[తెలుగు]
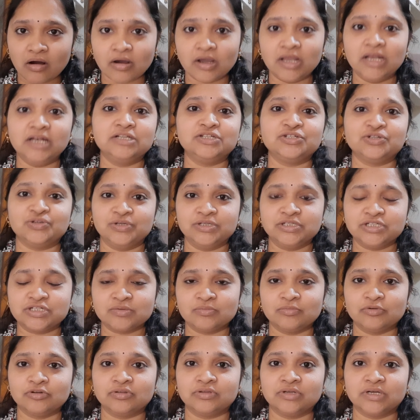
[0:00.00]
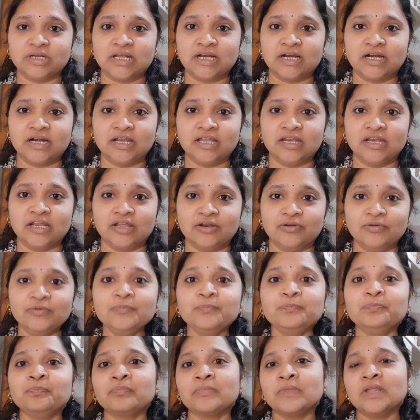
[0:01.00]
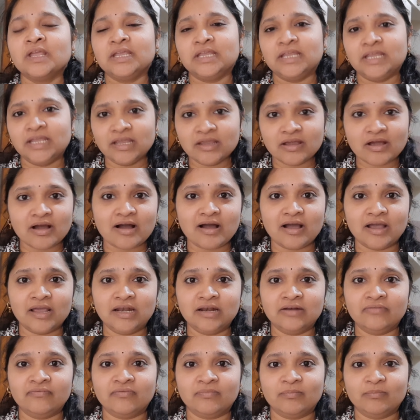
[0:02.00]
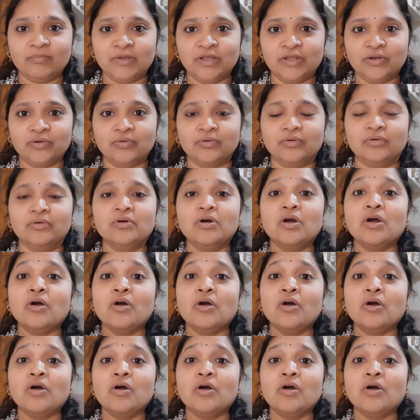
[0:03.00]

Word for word: ఆయిల్ చూయించబోతున్నానండి నేను ఈ ఆయిల్ మీరు